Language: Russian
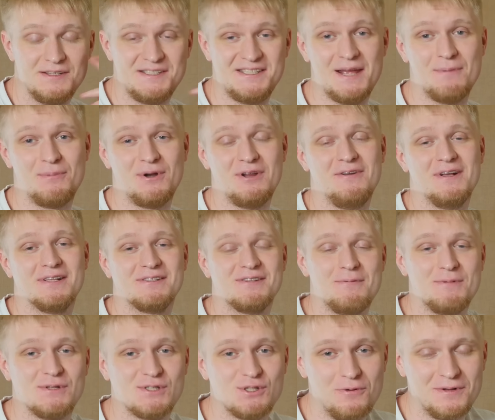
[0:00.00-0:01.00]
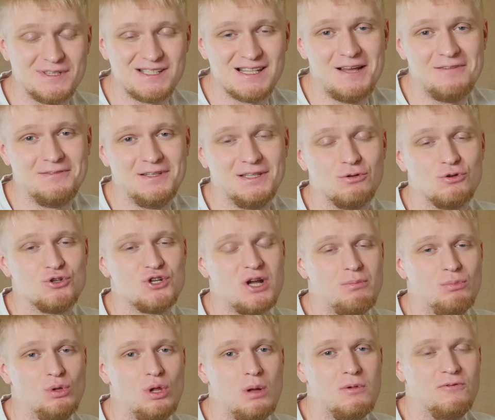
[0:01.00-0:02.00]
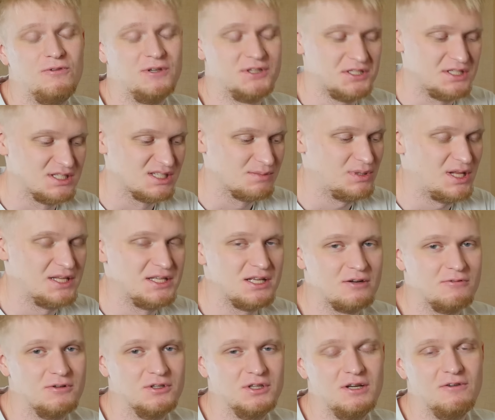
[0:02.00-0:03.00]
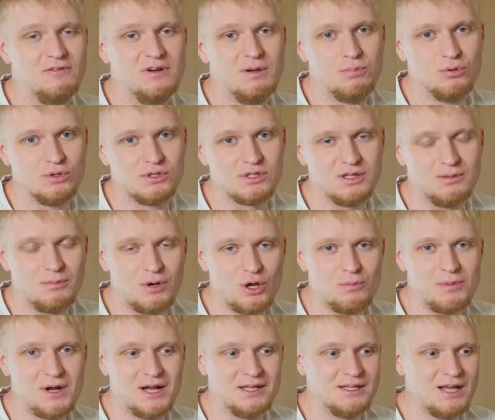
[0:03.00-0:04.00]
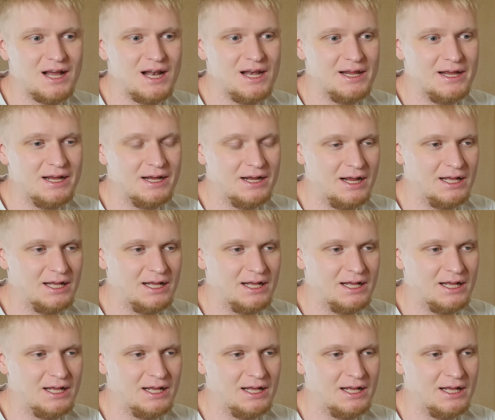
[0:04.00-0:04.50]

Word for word: Всем привет, с вами снова славный Дружа Обломов, это незапланированный выпуск на моем канале,